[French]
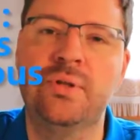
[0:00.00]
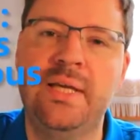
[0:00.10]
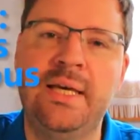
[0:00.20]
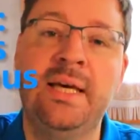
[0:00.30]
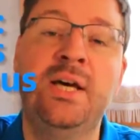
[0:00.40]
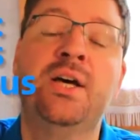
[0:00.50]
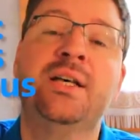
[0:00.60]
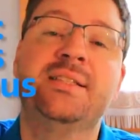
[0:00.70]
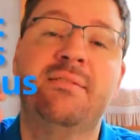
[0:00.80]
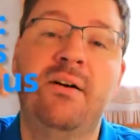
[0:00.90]
journée.
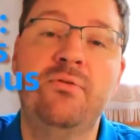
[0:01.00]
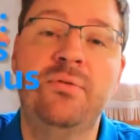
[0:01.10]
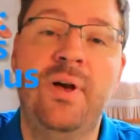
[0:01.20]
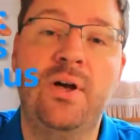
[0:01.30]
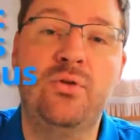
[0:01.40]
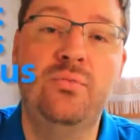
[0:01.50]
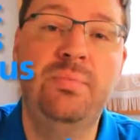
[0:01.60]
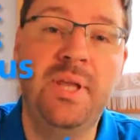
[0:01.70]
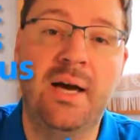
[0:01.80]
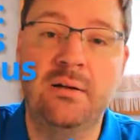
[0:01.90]
Ça va vous faire du
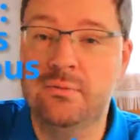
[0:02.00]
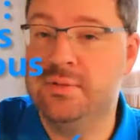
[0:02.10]
bien.